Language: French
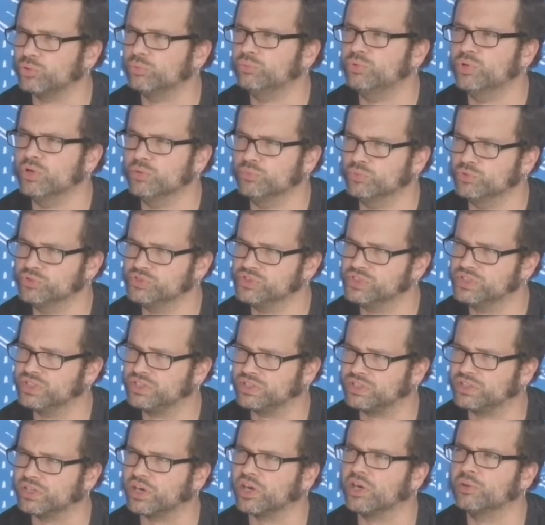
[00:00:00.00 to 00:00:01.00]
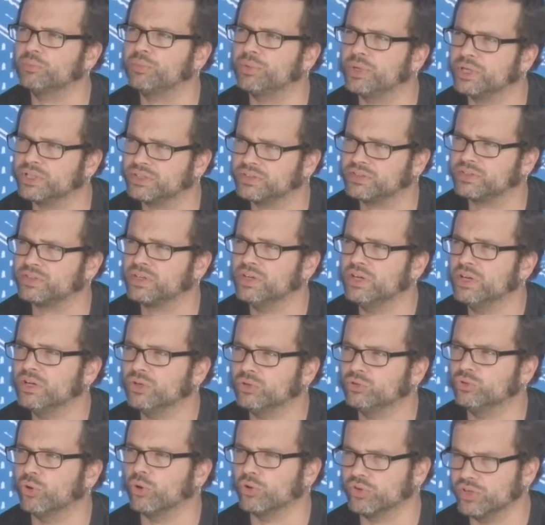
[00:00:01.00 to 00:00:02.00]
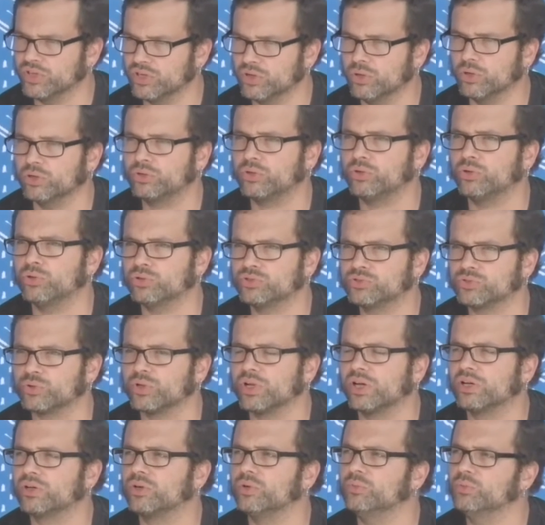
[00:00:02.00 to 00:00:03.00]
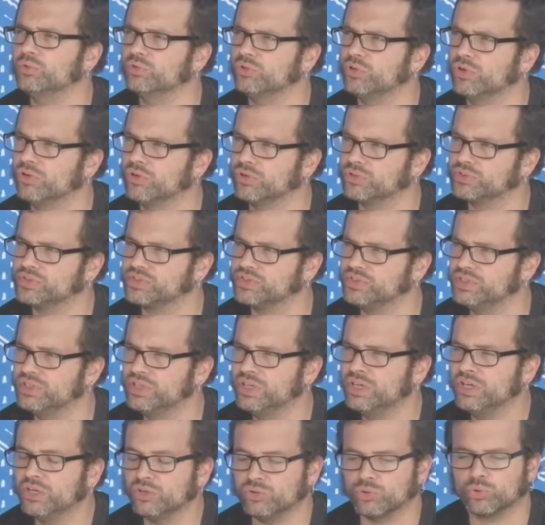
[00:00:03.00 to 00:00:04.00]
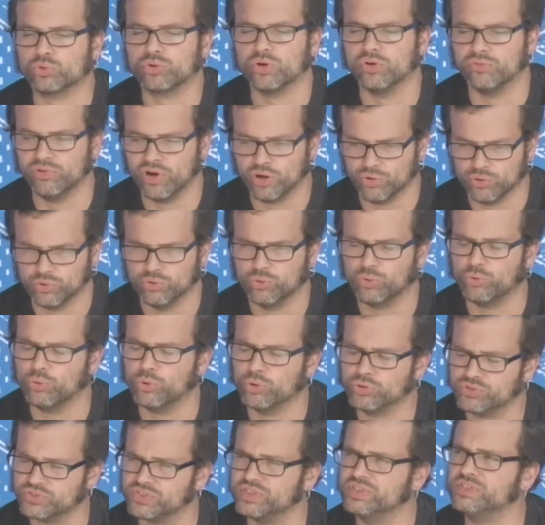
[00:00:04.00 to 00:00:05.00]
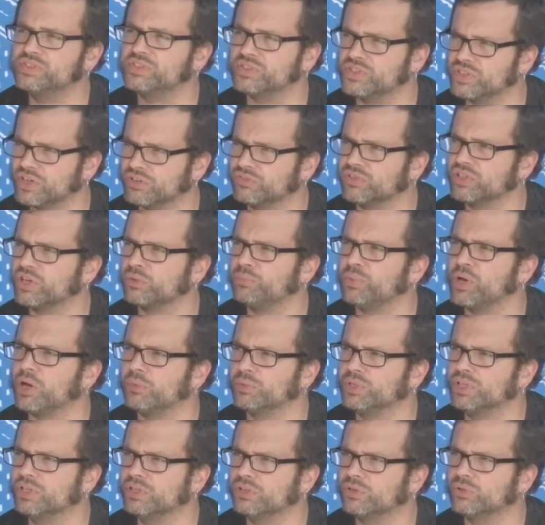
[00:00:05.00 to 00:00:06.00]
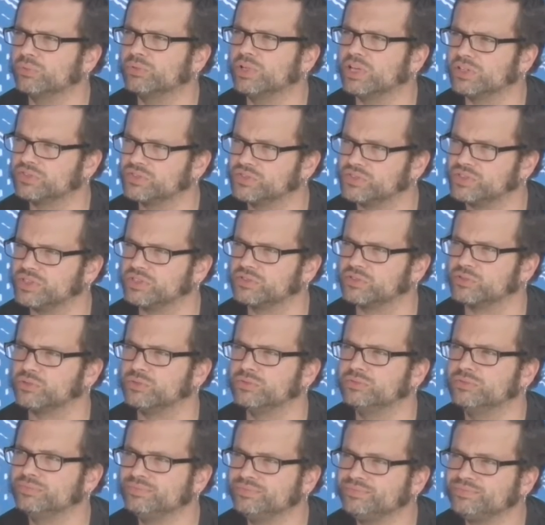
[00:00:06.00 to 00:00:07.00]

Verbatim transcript: groupes de musique qui répètent dans des locaux sur la commune de Lancy. Donc on va aussi servir parmi les groupes de l'association.